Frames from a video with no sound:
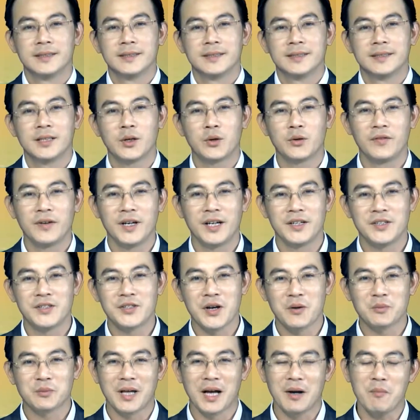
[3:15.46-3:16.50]
Thưa quý vị,
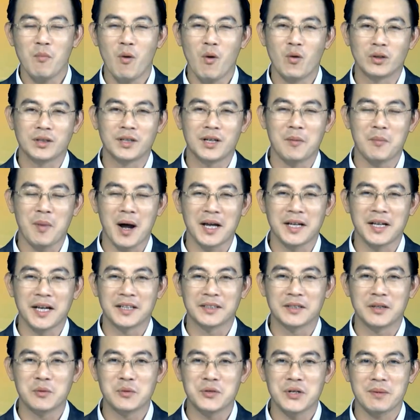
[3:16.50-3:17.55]
trong tháng 1 năm
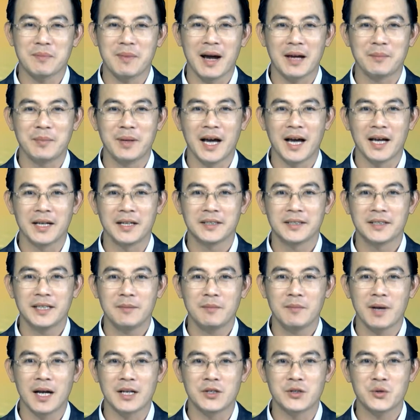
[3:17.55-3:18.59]
2022,
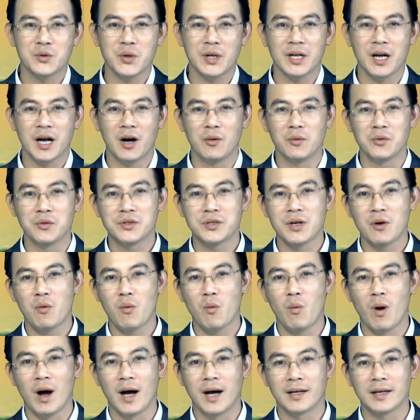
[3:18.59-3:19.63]
kim ngạch xuất khẩu rau
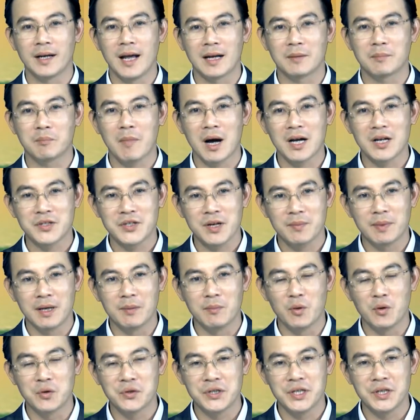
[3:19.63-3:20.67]
quả đạt
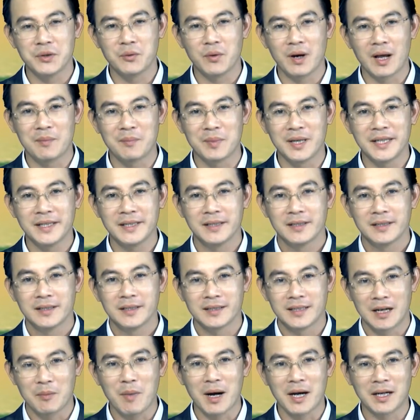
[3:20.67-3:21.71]
301 triệu đô la Mỹ,
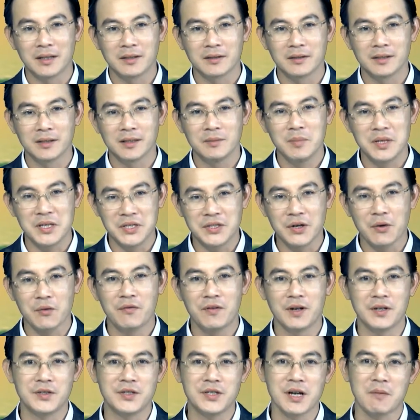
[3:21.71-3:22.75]
tăng mạnh tới
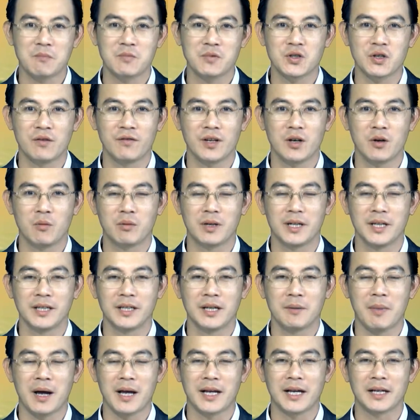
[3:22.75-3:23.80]
16% so với cùng kỳ
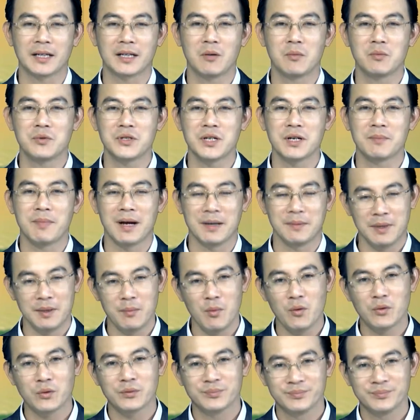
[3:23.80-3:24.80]
năm 2021.